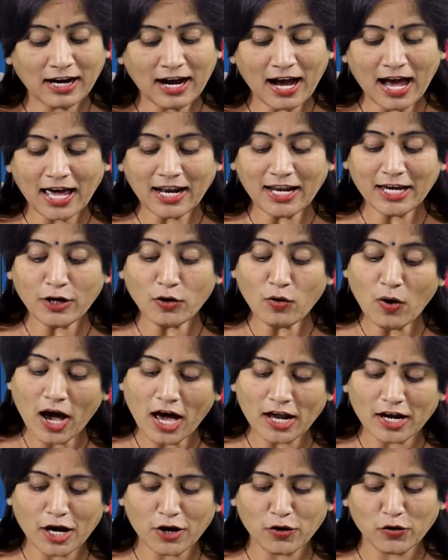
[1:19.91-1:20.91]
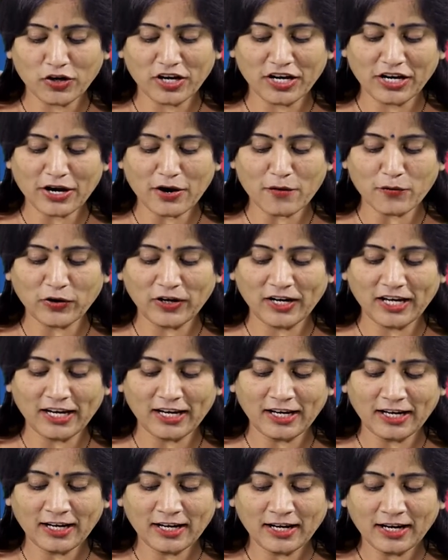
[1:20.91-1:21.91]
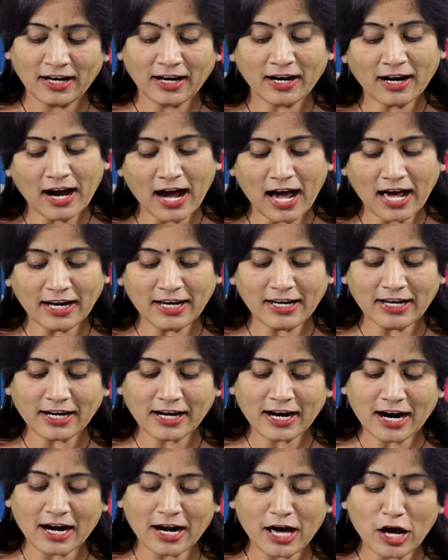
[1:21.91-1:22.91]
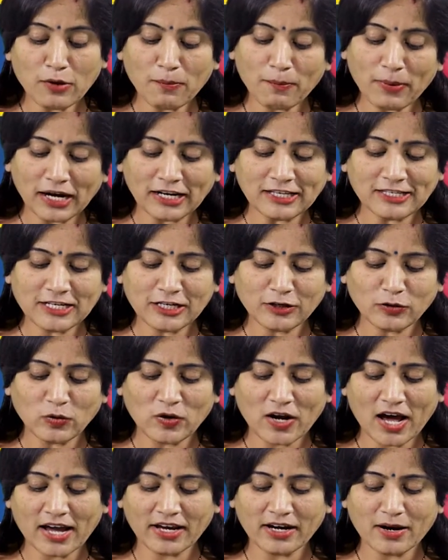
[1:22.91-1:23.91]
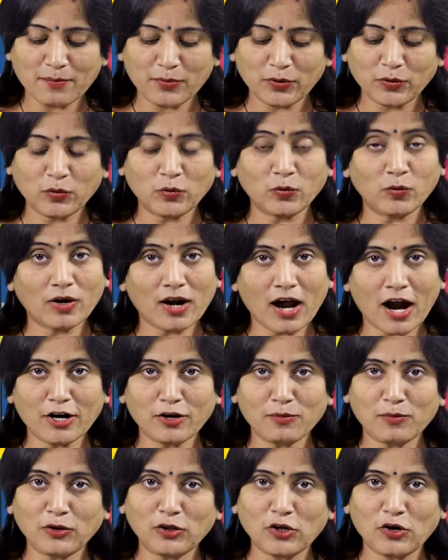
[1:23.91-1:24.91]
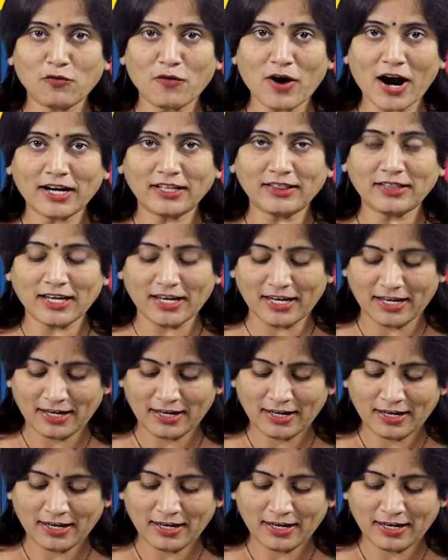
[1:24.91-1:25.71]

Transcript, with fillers: కాలేయం అనారోగ్యంగా ఉండి కాలేయం కణాలు పనిచేయకుండా అయినప్పుడు నాటుమందులు వాడితే